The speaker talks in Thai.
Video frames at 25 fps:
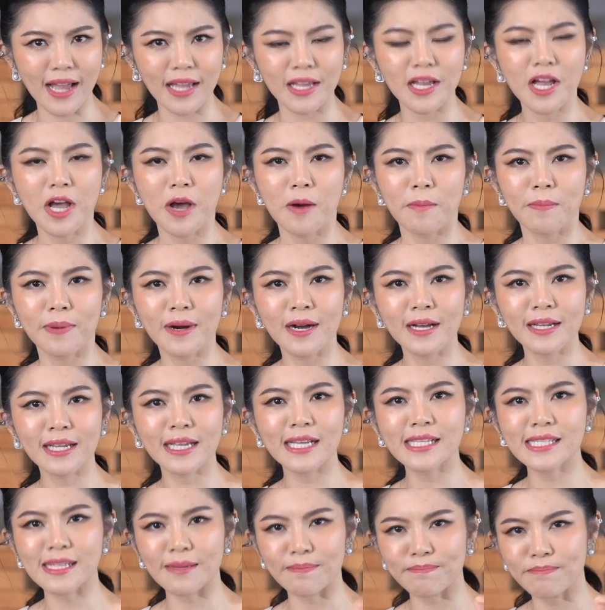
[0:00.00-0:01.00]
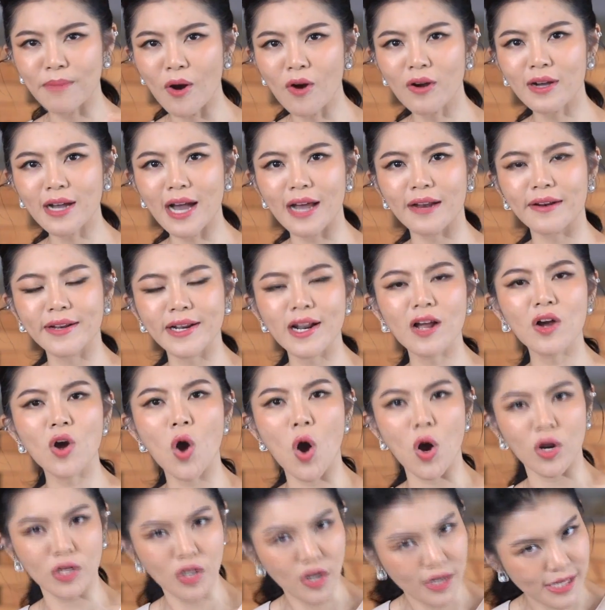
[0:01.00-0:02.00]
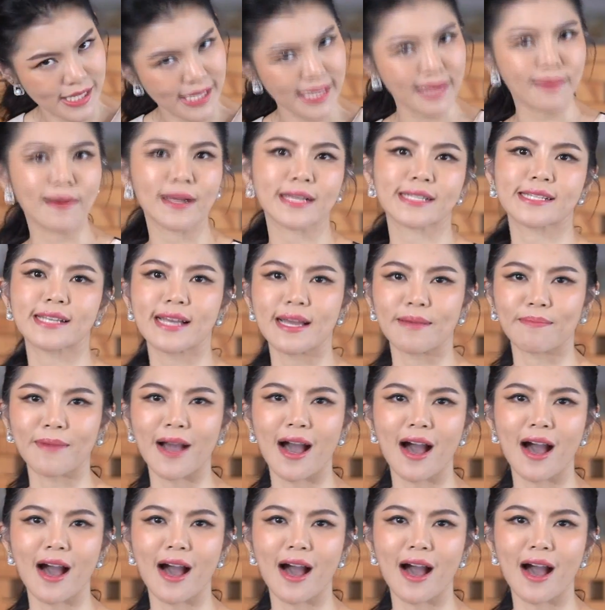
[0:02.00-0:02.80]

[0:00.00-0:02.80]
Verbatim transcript: ไร เพื่อที่จะป้องกันเรื่องของทอนซิลอักเสบ